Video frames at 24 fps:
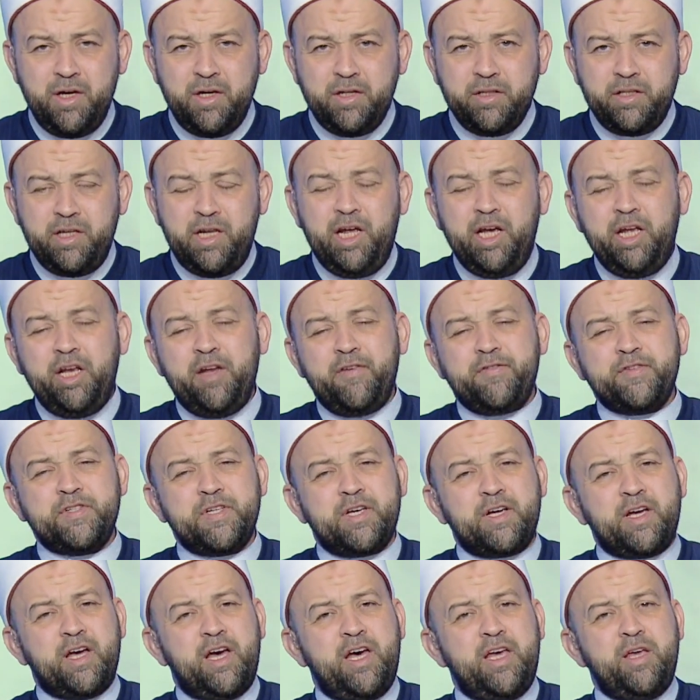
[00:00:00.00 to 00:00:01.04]
تلاقي
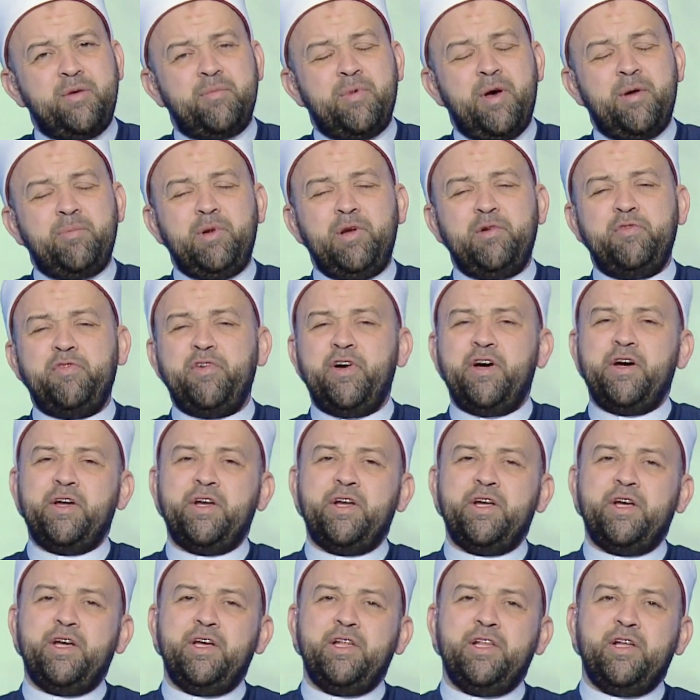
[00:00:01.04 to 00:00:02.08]
نفسك قايم قبل
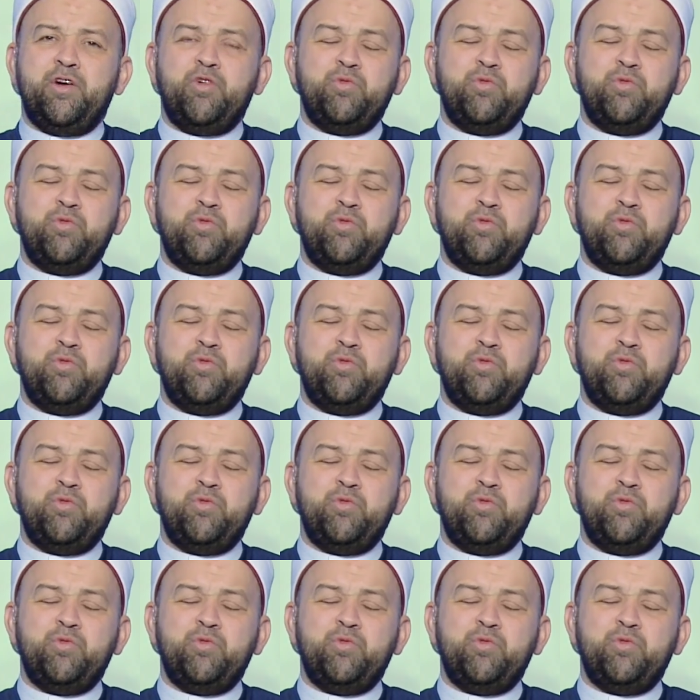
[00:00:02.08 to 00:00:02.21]
الفجر كده